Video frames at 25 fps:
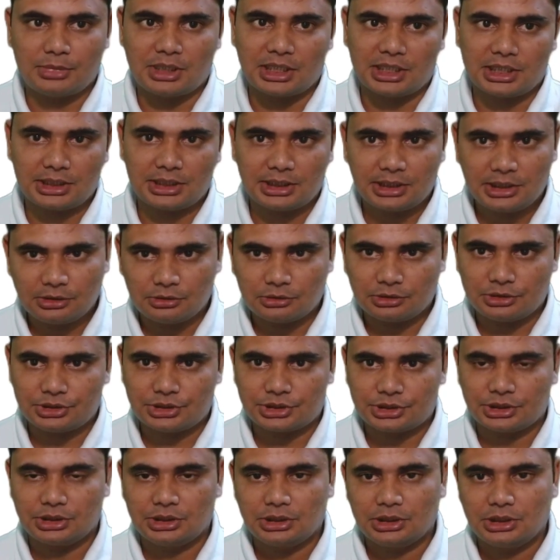বাড়াতে
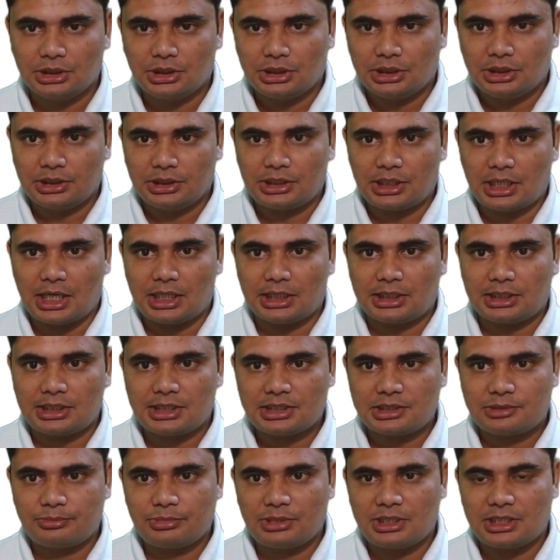হচ্ছে এটা
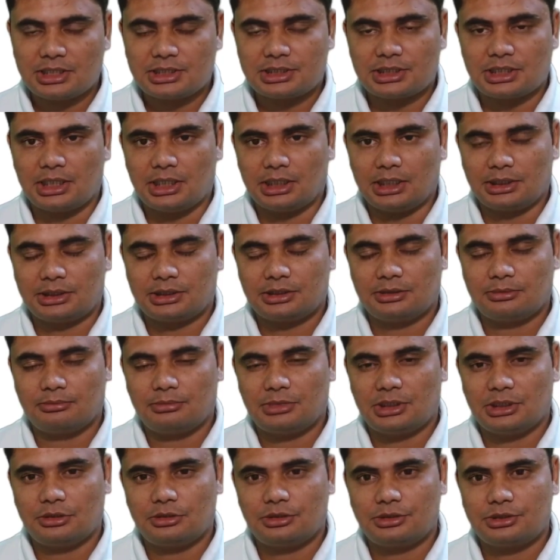আঠাশ প্লাস আট
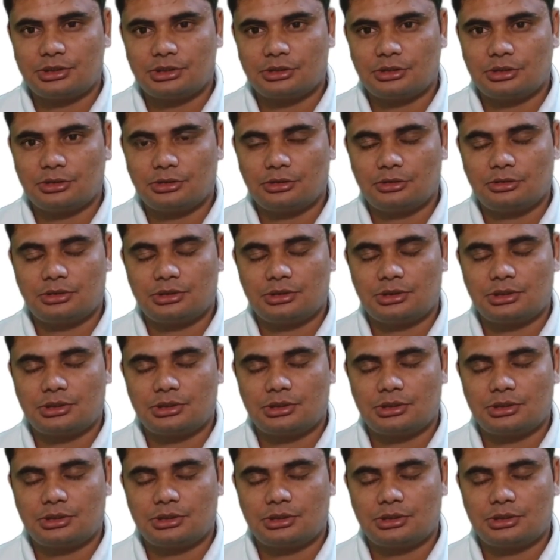মানে হচ্ছে কত